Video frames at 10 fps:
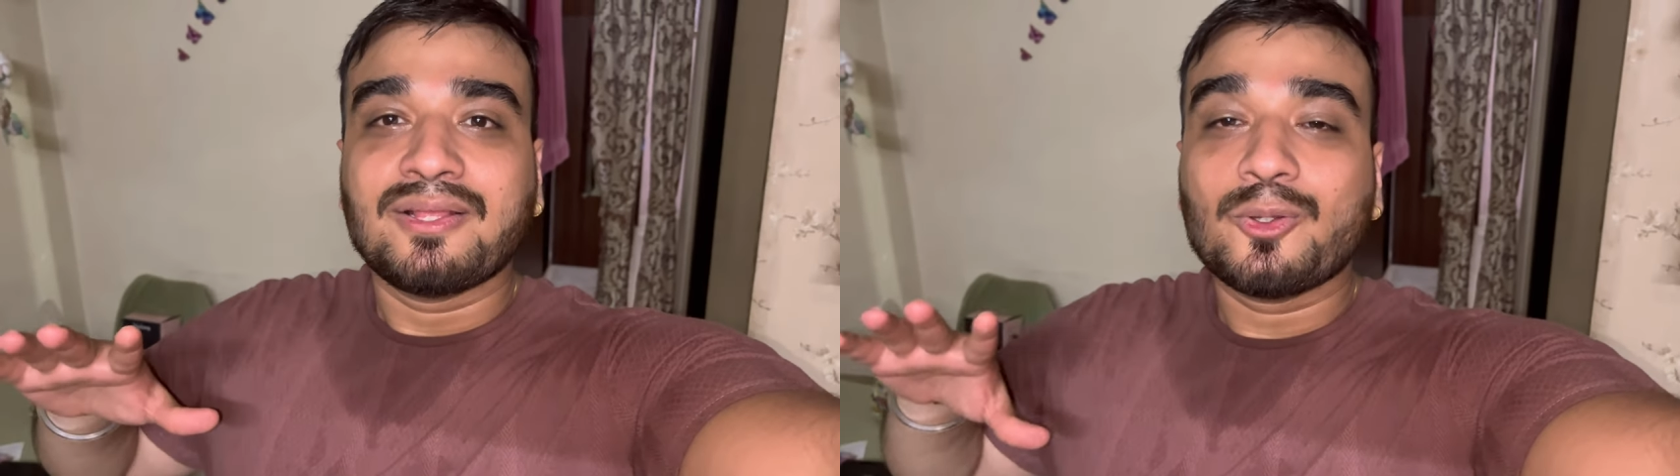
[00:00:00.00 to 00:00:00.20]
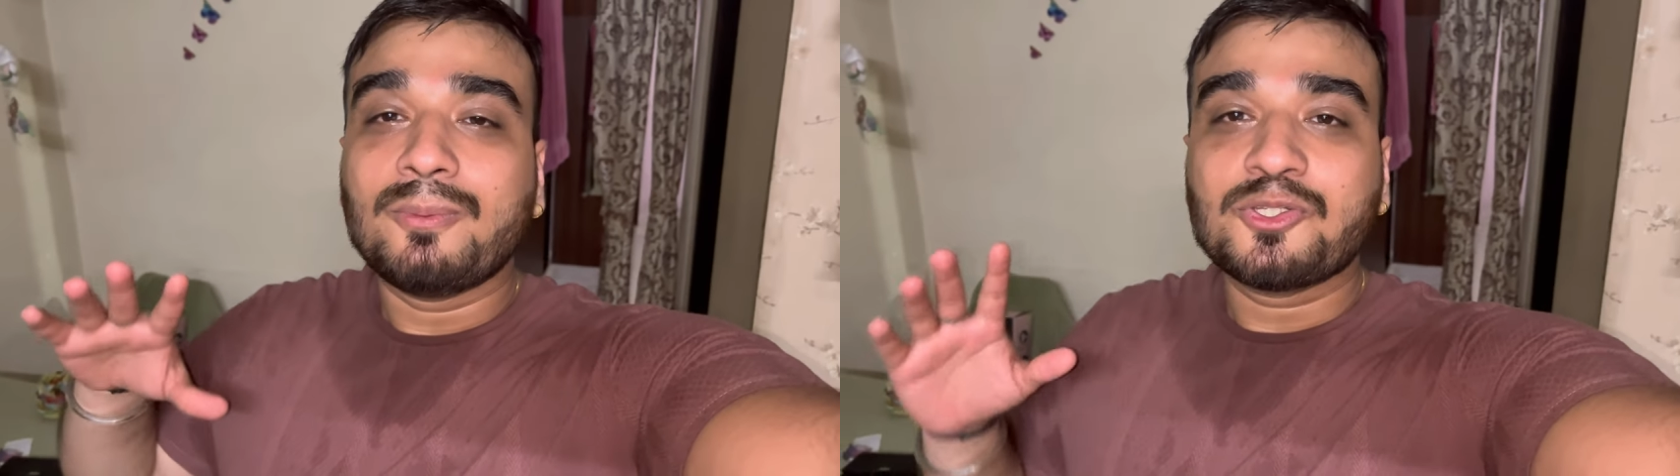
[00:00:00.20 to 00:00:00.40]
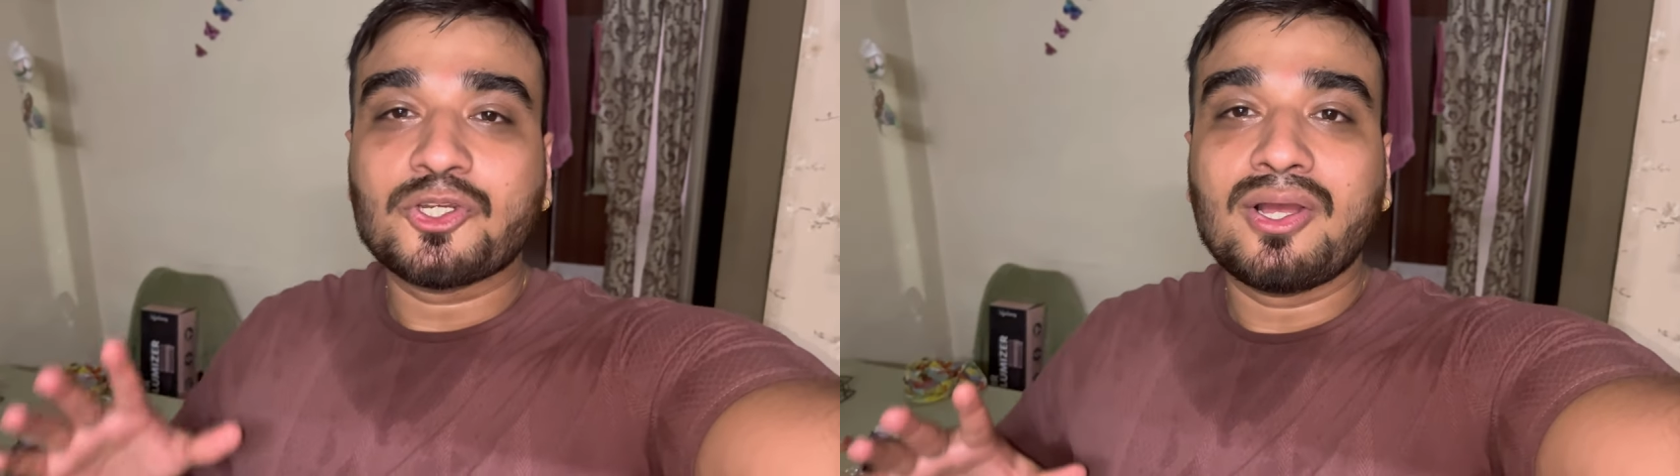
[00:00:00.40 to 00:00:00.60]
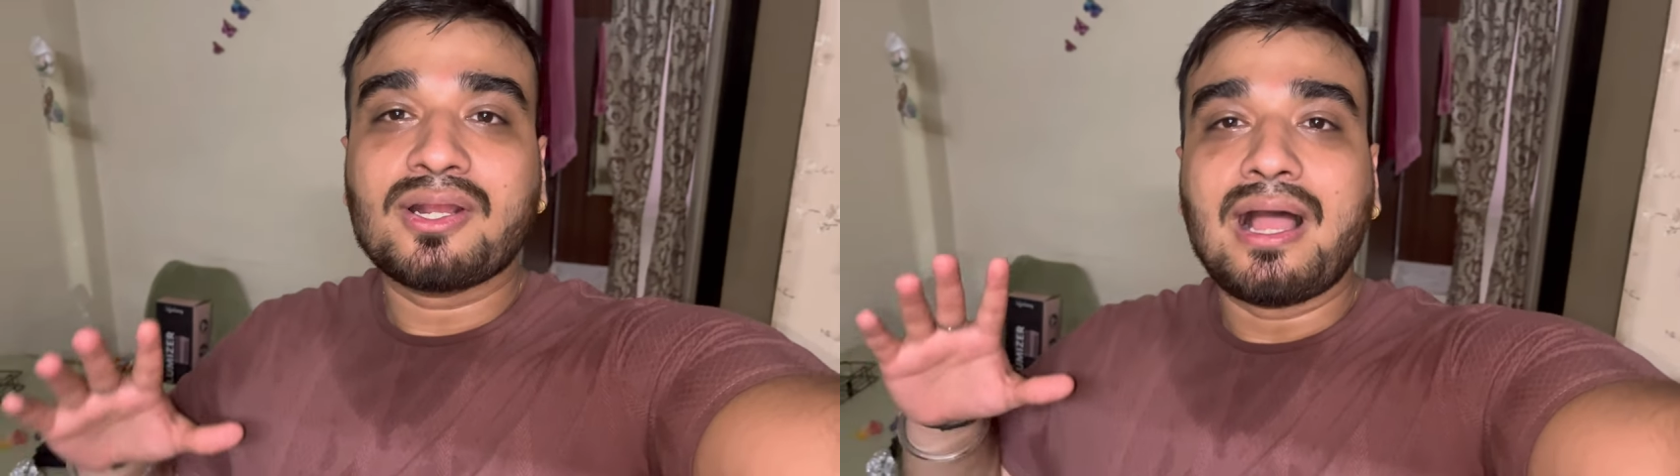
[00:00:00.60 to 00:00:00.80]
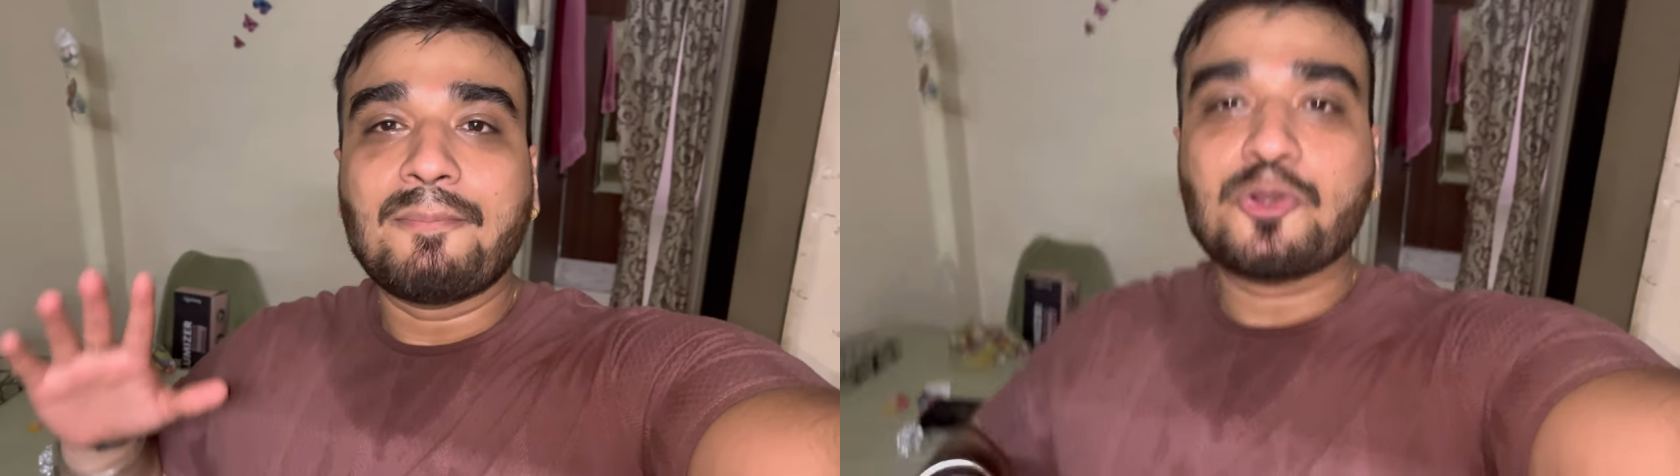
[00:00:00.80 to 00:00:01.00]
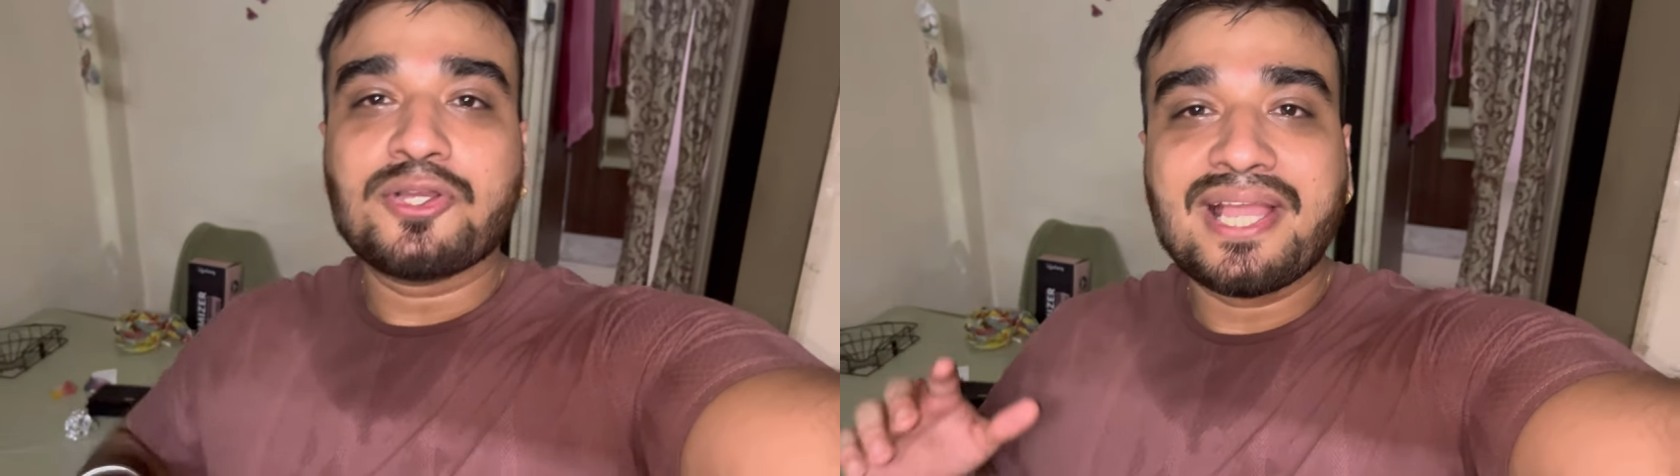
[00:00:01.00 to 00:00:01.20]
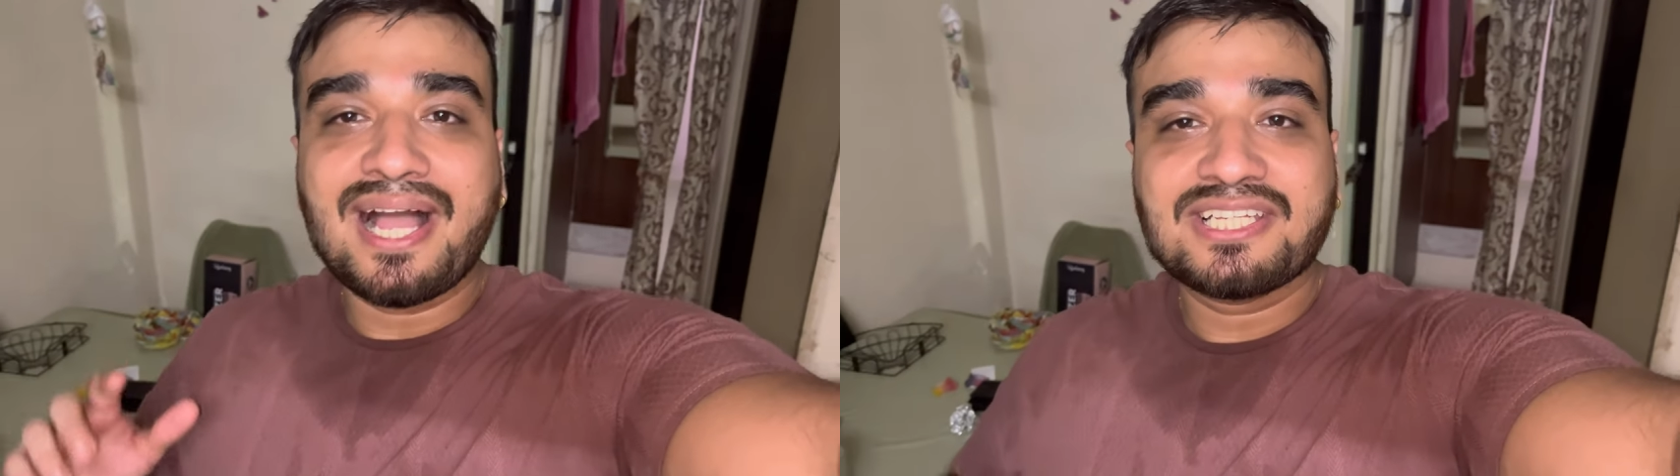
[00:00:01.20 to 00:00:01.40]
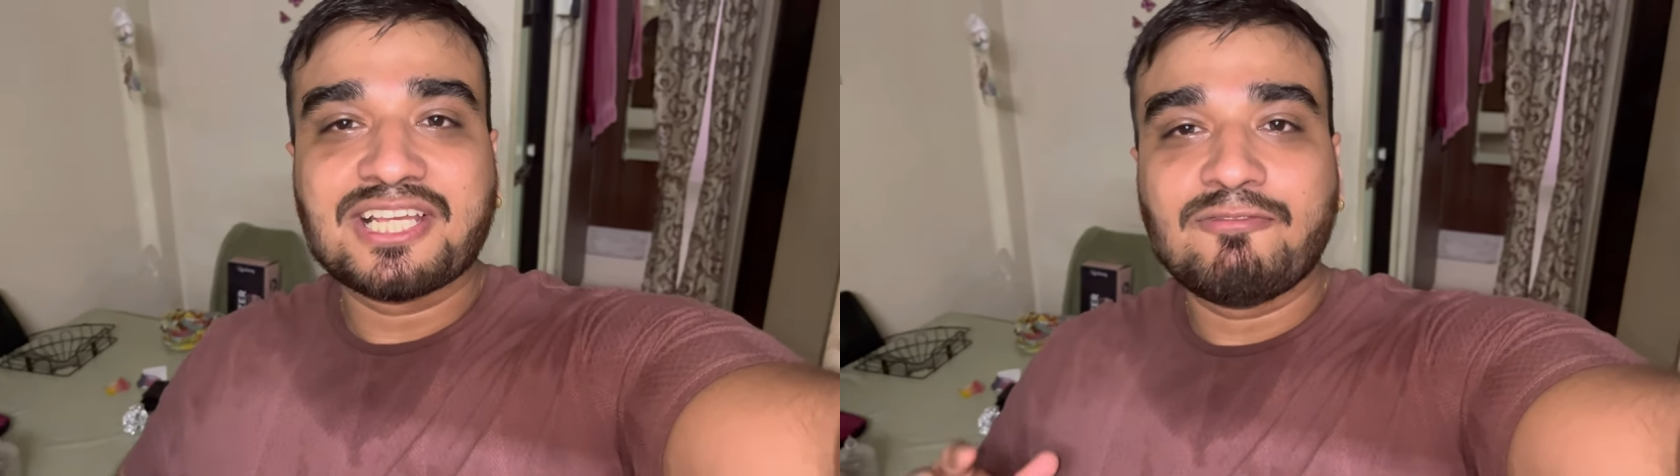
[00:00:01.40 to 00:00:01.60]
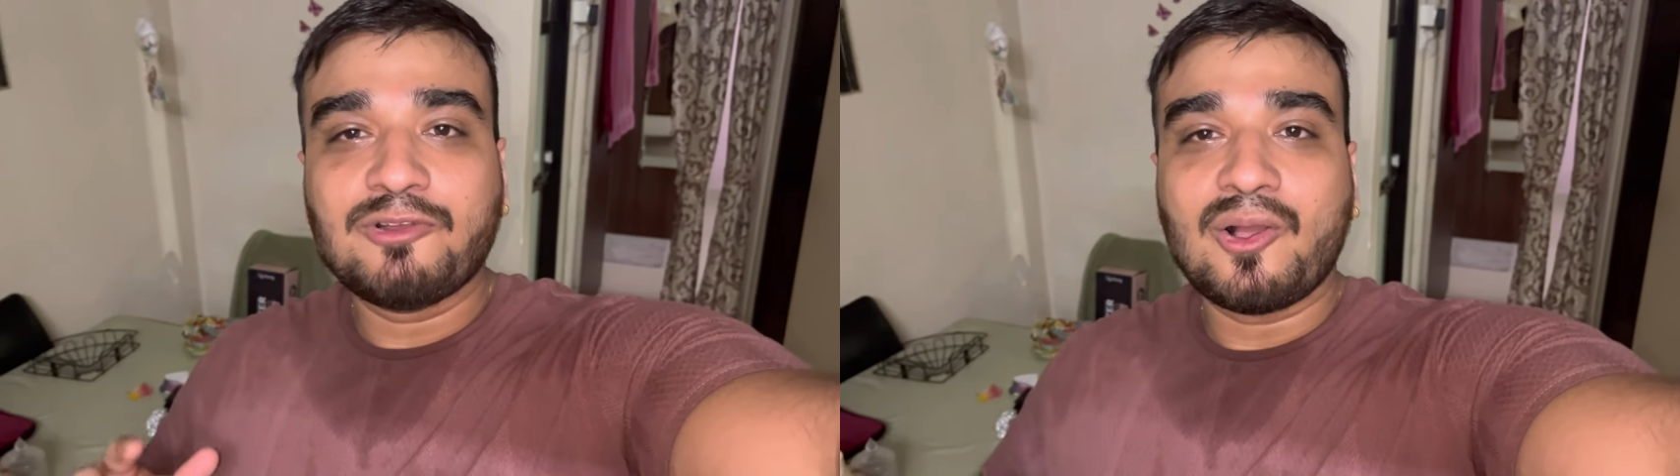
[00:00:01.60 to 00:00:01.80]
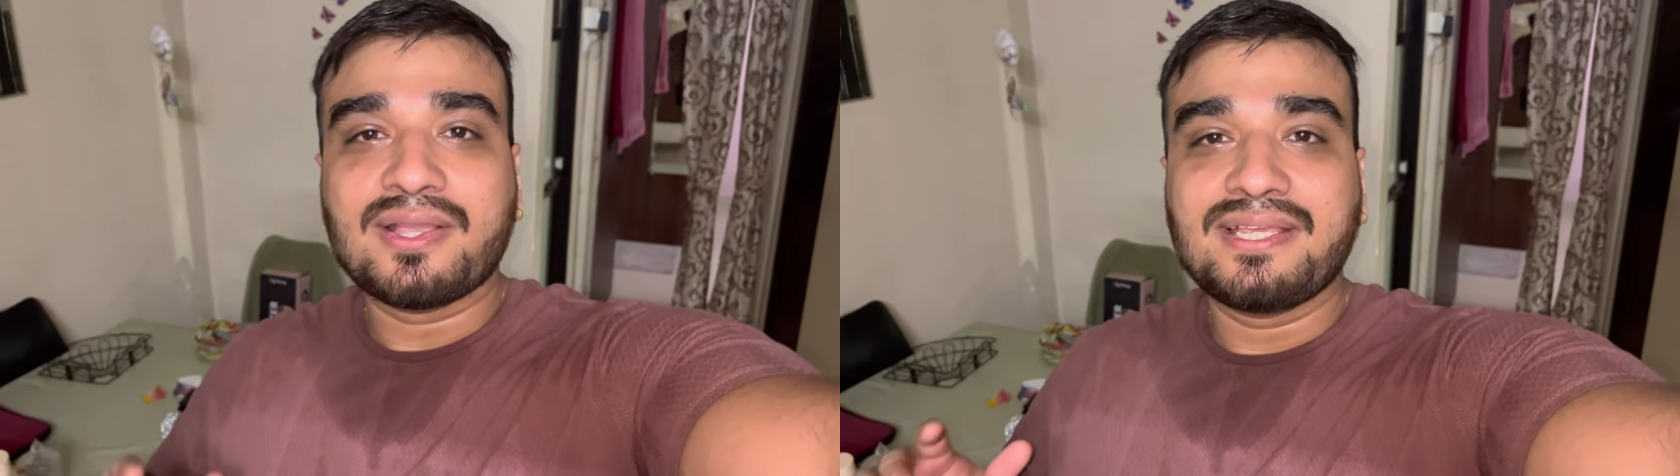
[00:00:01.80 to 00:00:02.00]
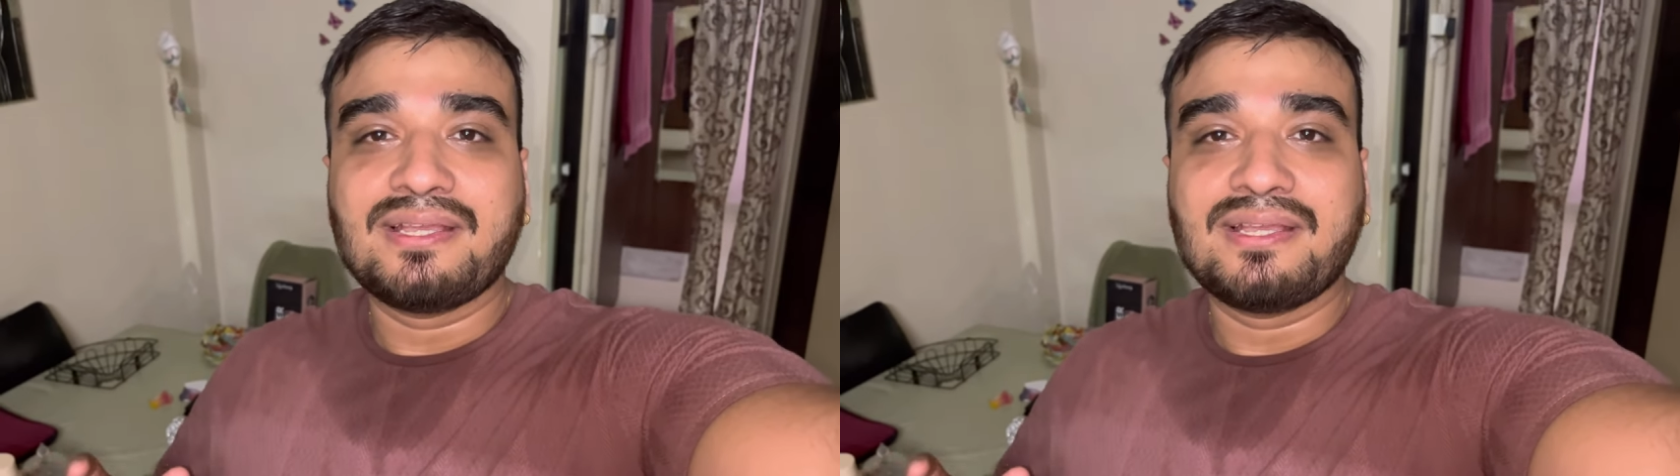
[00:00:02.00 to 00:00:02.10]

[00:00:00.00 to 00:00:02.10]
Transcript: तो आई एम श्योर आपको ये आज का ब्लॉग